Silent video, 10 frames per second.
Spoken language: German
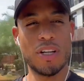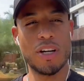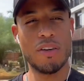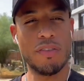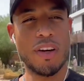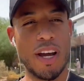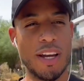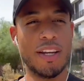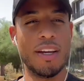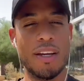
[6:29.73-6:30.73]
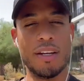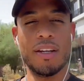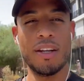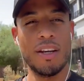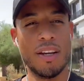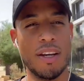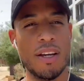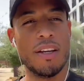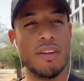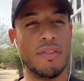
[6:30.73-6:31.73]
darauf eingehen,
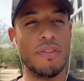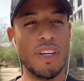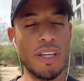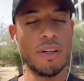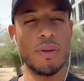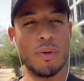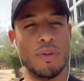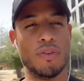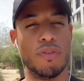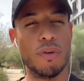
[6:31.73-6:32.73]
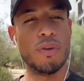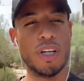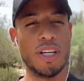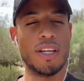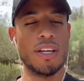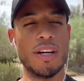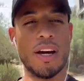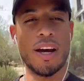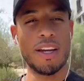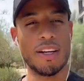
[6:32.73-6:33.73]
wie und wo ich
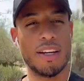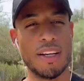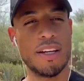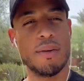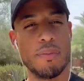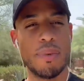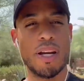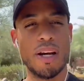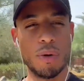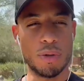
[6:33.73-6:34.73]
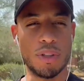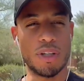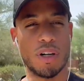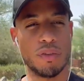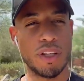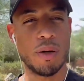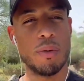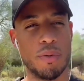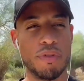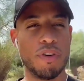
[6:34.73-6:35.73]
eigentlich mein Auto gekauft habe,
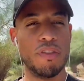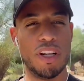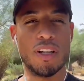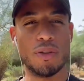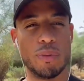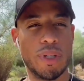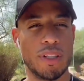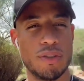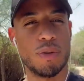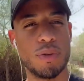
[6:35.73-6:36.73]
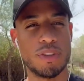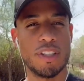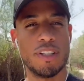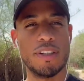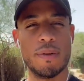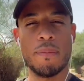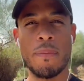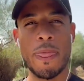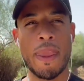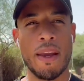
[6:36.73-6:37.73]
bevor wir nach Dubai gezogen sind.
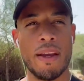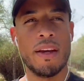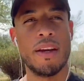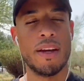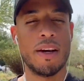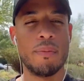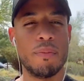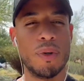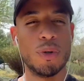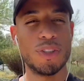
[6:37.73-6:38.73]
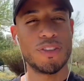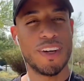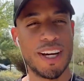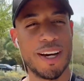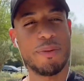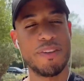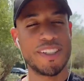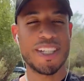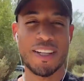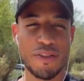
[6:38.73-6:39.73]
Ähm, und zwar habe ich
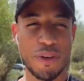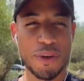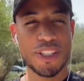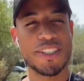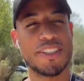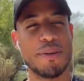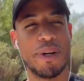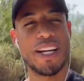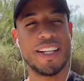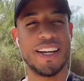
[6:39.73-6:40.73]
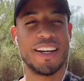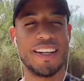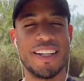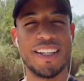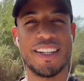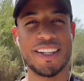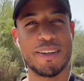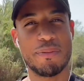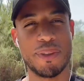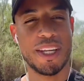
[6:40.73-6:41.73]
was ganz Verrücktes gemacht eigentlich.
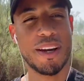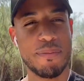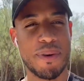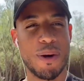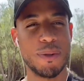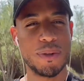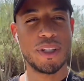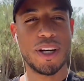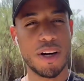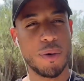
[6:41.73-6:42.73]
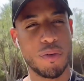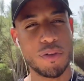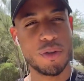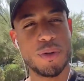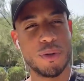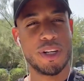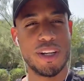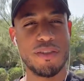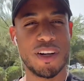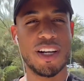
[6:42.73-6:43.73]
Ähm, ich habe ein Auto gekauft und
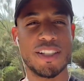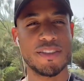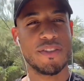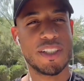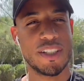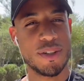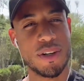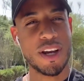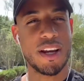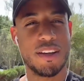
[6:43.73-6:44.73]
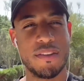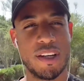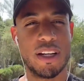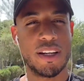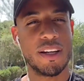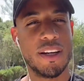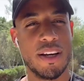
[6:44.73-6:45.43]
liefern lassen, was ich noch gar nicht wirklich